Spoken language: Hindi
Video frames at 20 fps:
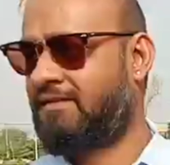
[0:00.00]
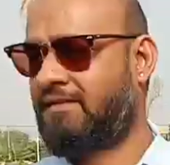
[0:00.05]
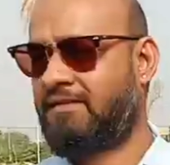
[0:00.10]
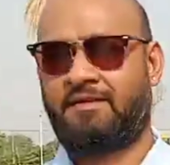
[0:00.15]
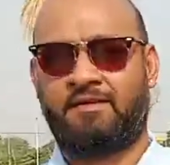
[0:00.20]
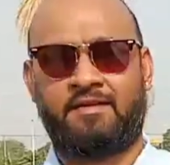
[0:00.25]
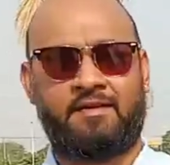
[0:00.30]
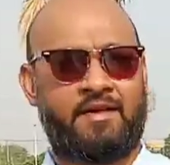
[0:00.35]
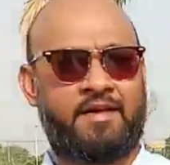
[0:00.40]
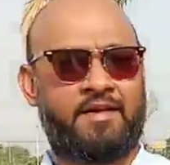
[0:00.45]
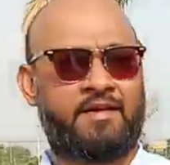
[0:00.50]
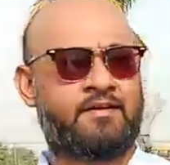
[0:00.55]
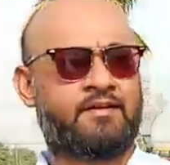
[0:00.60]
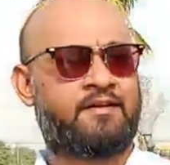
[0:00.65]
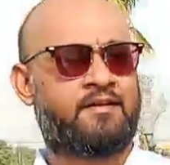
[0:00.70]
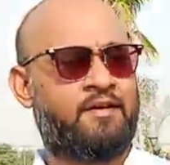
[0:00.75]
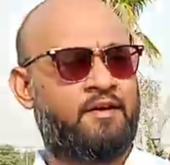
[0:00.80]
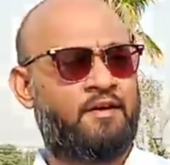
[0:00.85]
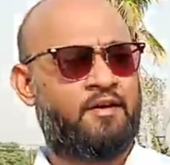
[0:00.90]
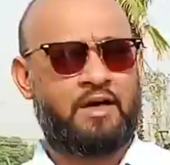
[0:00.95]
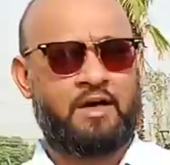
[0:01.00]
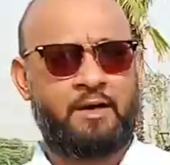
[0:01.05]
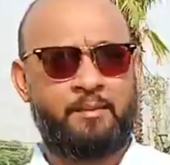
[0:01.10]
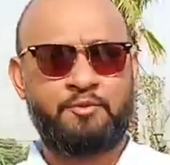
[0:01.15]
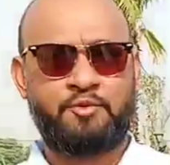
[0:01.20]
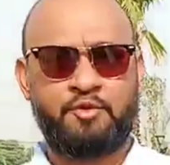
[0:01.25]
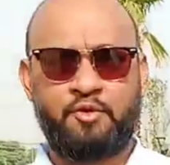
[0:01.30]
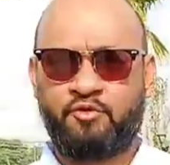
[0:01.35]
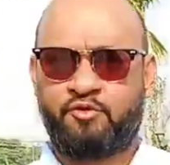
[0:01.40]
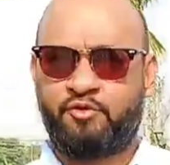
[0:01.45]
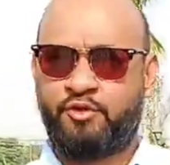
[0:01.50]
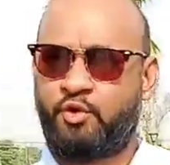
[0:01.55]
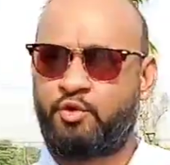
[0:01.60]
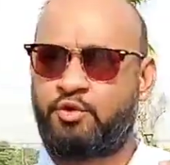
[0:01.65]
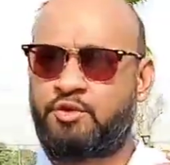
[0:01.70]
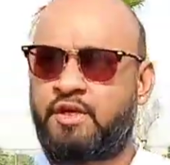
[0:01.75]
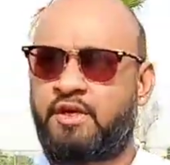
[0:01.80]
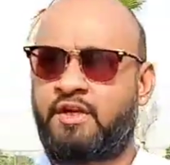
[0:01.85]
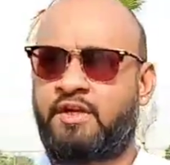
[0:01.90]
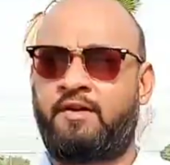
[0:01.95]
राइट हाँ, अब जो
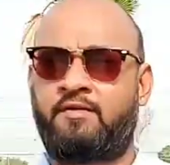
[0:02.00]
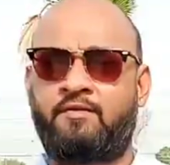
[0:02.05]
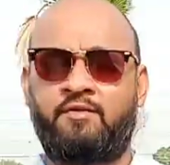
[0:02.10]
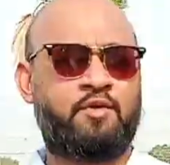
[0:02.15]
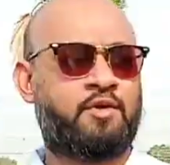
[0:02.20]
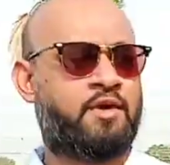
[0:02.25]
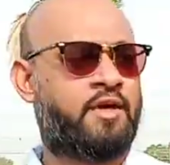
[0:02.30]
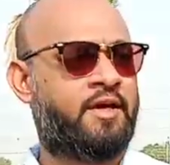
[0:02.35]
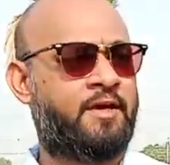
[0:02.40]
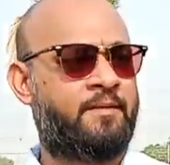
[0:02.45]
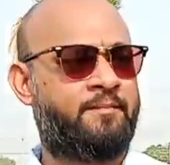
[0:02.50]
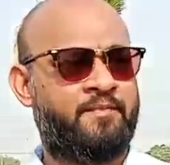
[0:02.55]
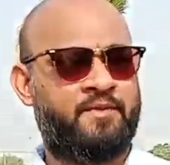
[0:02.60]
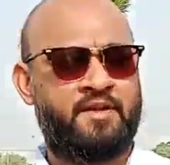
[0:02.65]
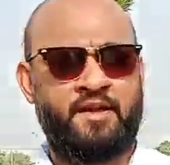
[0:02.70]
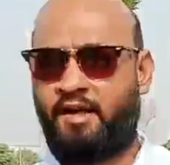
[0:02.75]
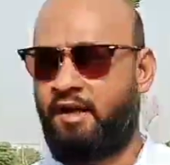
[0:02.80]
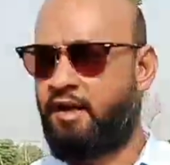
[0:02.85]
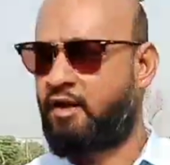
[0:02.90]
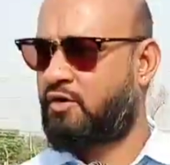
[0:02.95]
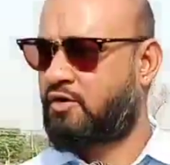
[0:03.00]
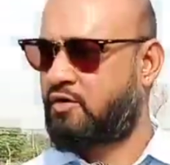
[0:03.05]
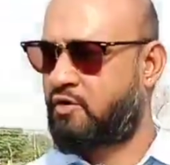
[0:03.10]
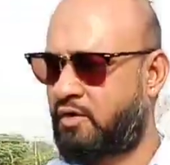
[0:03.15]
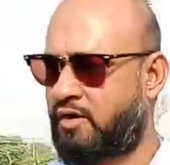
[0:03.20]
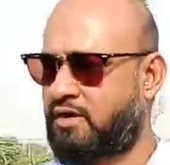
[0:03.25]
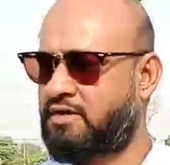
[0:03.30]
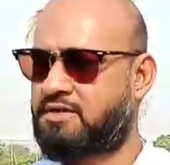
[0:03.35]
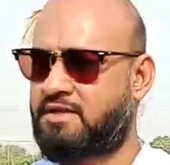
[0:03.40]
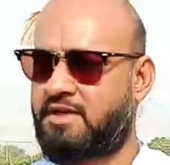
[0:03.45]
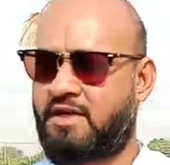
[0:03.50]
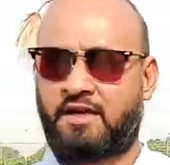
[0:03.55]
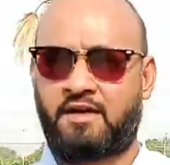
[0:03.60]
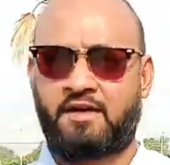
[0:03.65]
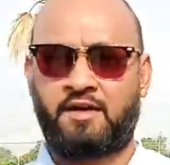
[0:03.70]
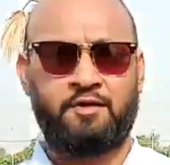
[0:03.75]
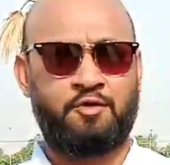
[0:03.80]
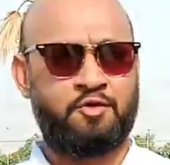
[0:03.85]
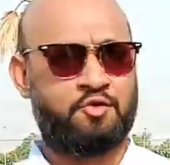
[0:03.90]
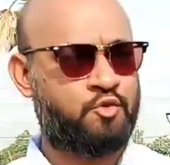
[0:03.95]
फ्यूचर है वो है इलेक्ट्रॉनिक्स कार
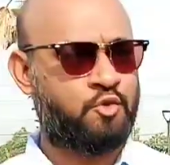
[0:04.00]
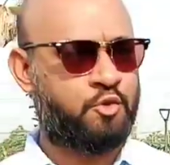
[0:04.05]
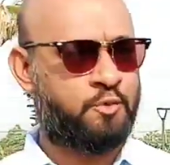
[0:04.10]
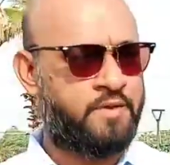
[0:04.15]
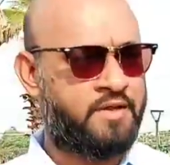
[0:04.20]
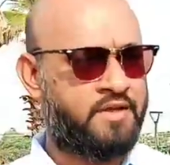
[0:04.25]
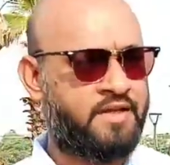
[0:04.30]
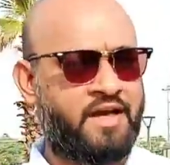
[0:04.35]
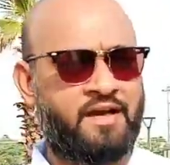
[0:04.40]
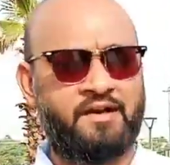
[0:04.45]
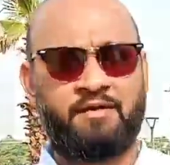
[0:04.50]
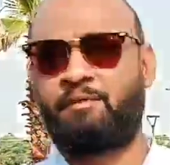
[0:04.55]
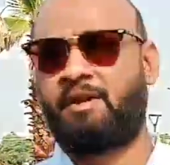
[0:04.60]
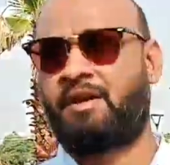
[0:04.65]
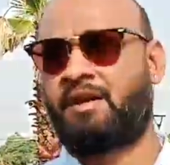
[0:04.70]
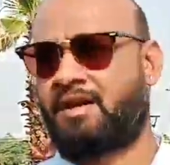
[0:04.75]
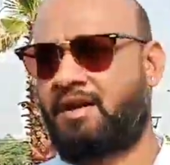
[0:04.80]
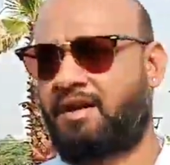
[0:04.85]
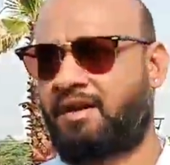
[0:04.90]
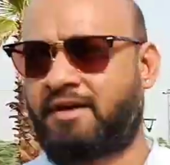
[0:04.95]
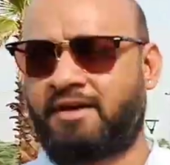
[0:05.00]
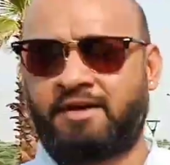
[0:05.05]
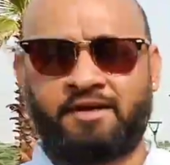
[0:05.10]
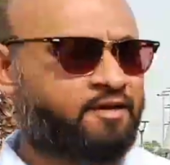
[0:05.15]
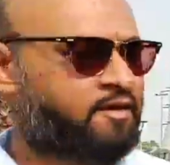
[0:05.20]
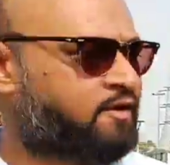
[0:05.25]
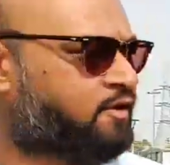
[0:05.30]
का तो उसको भी ध्यान में रखा गया